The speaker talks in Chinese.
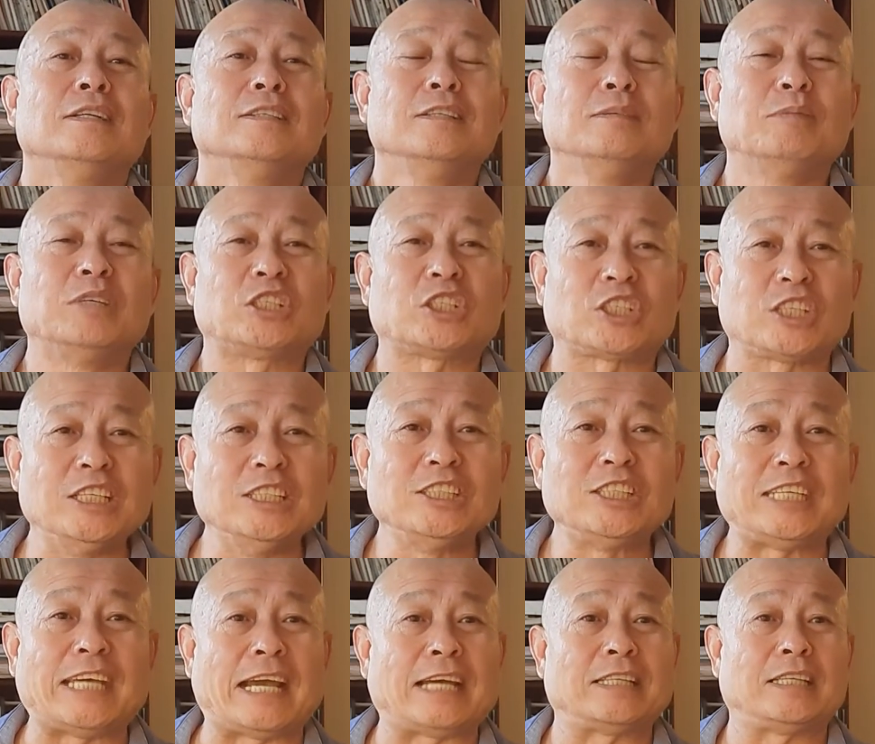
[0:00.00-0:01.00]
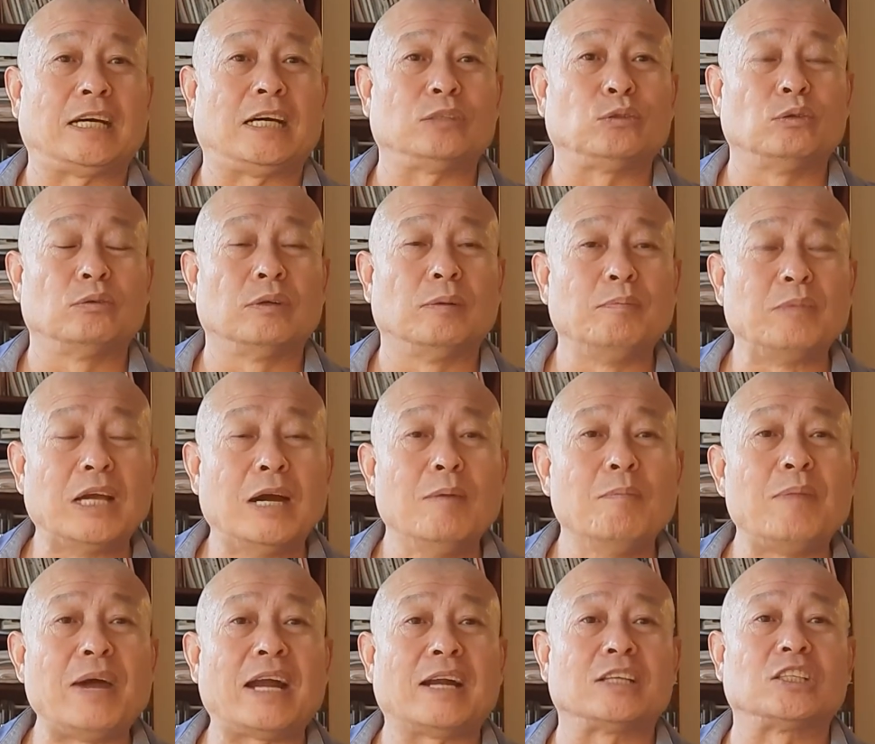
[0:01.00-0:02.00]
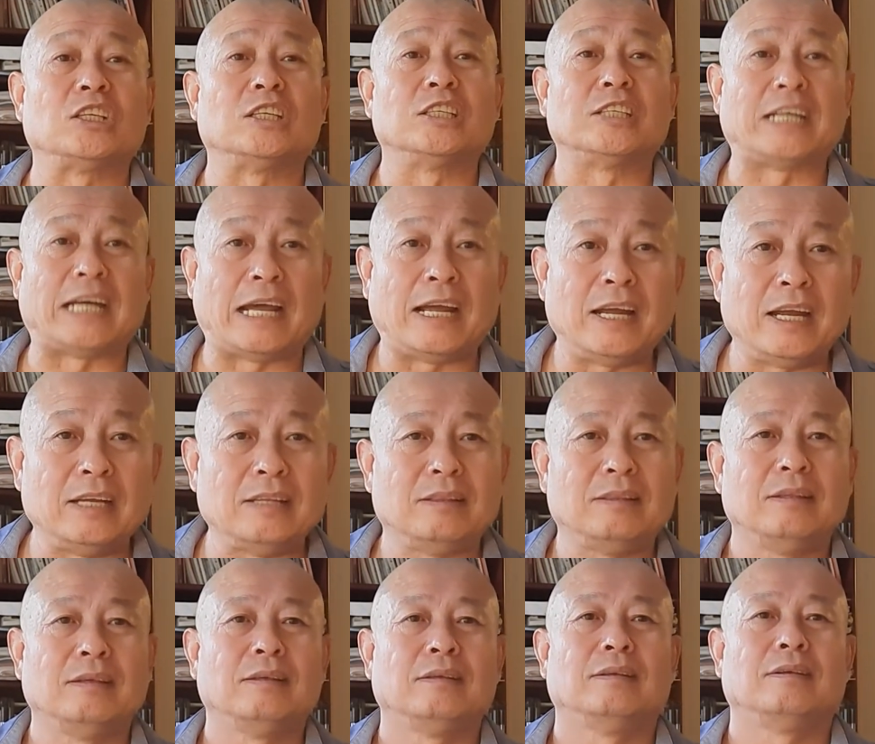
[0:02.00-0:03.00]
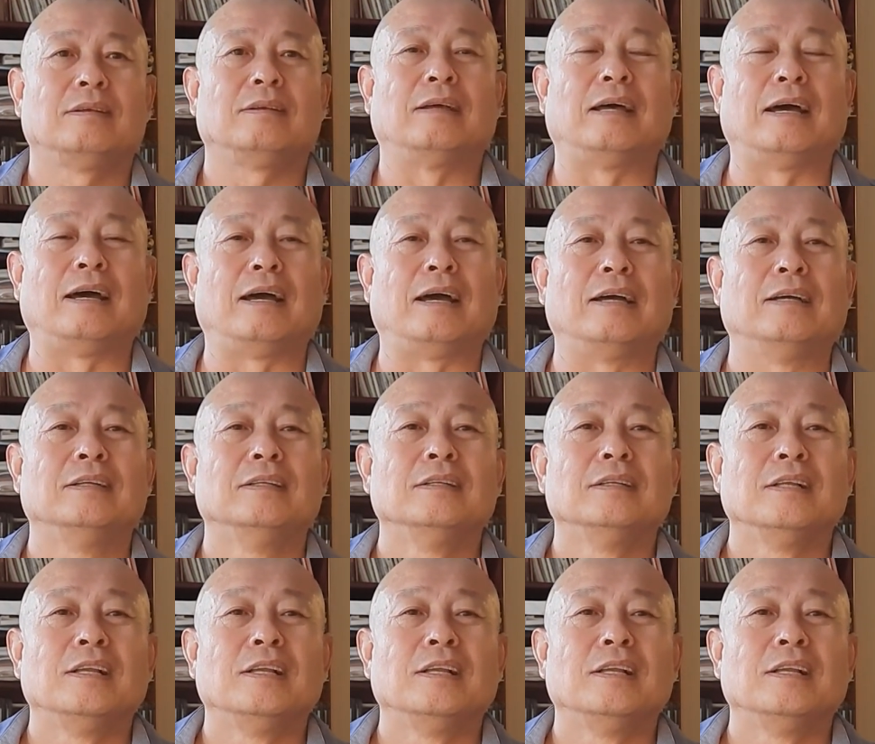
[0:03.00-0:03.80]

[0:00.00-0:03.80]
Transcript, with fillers: 那么圣贤呢，就是明白了的人，啊，